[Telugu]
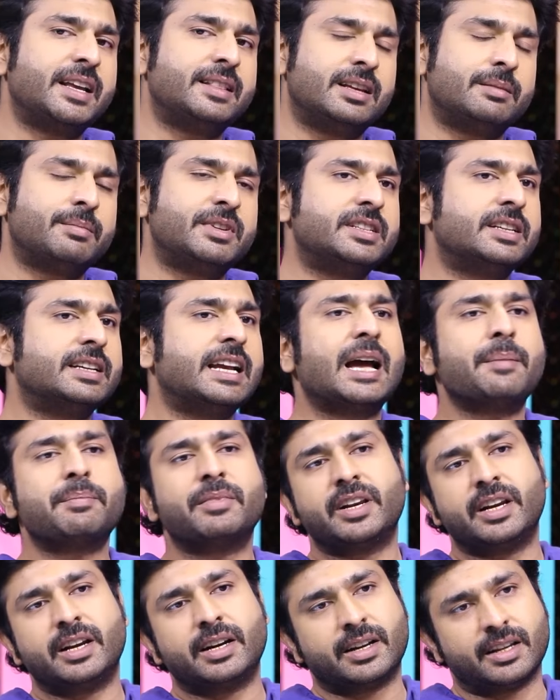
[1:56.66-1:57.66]
మా ఇద్దరి మధ్య గ్యాప్
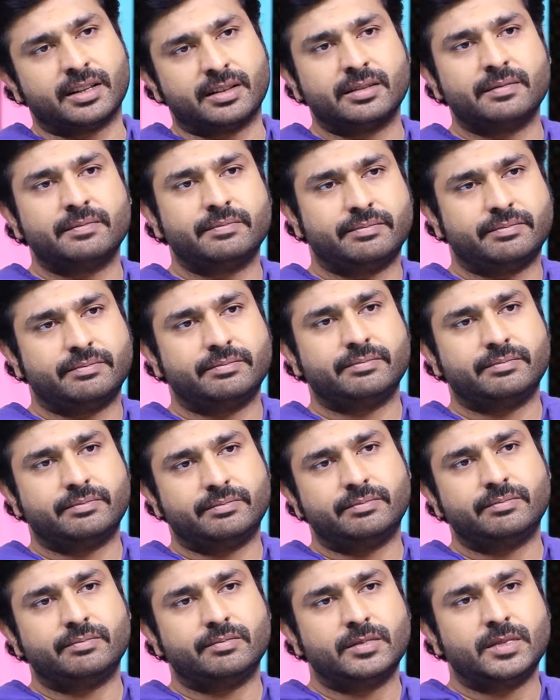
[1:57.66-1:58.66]
క్రియేట్ అయింది
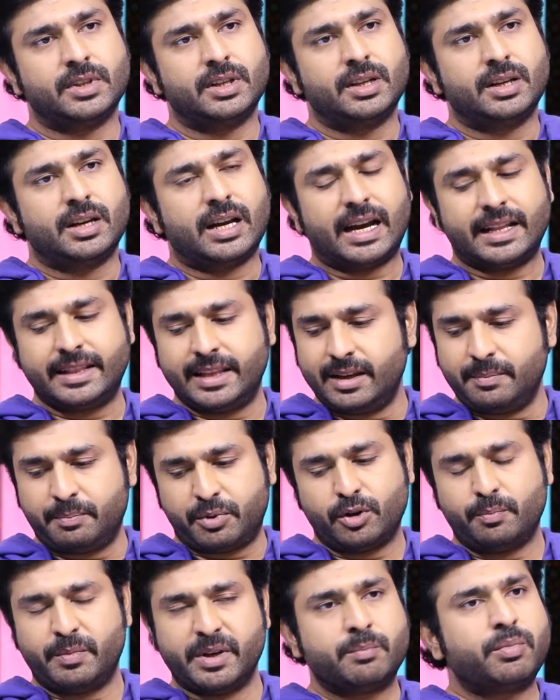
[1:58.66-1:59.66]
అదే
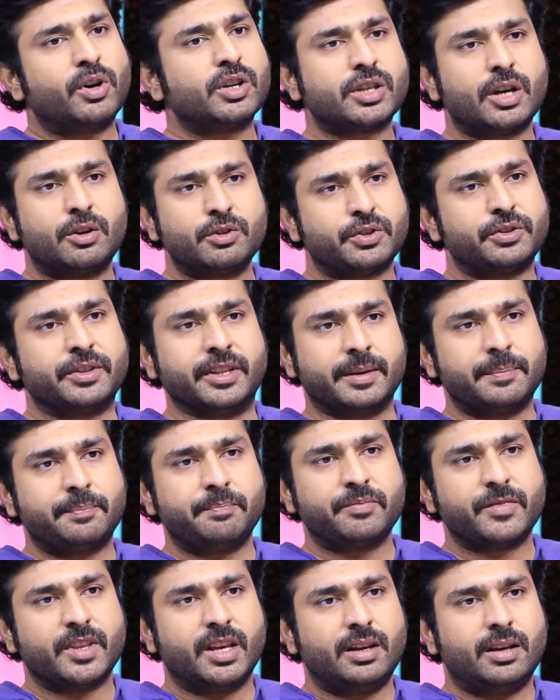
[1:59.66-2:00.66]
ఇప్పుడు బిగ్ బాస్ హౌస్ ఉంది
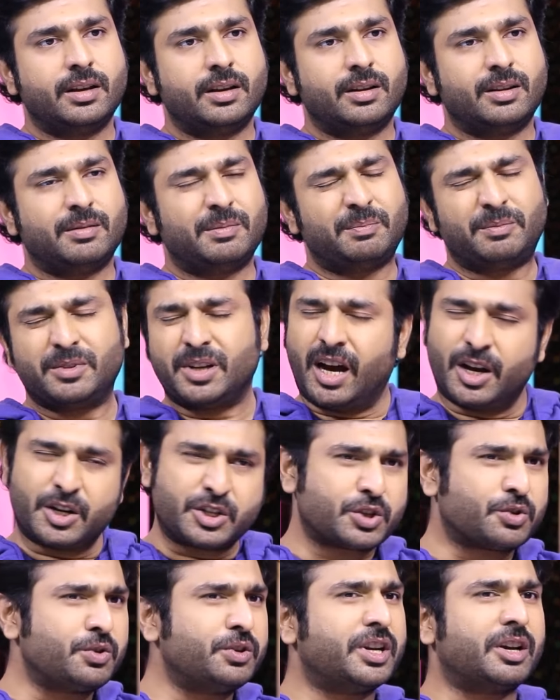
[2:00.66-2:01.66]

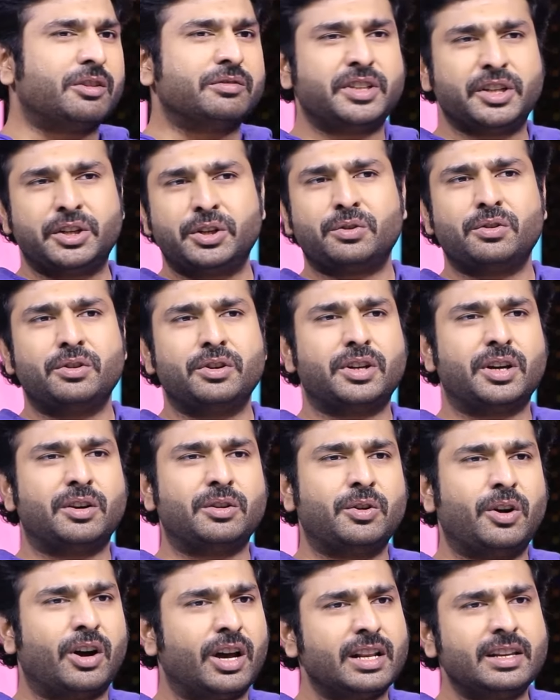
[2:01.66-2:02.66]
అరుచుకుంటాం తిట్టుకుంటాం
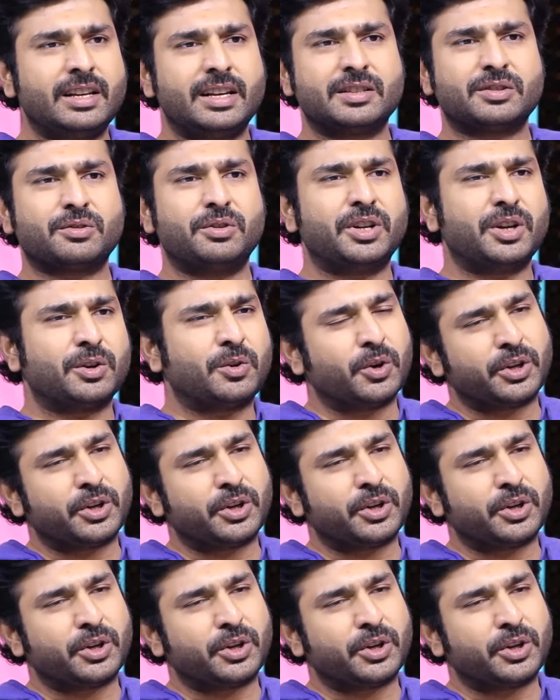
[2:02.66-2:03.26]
గోల్ చేసుకుంటాం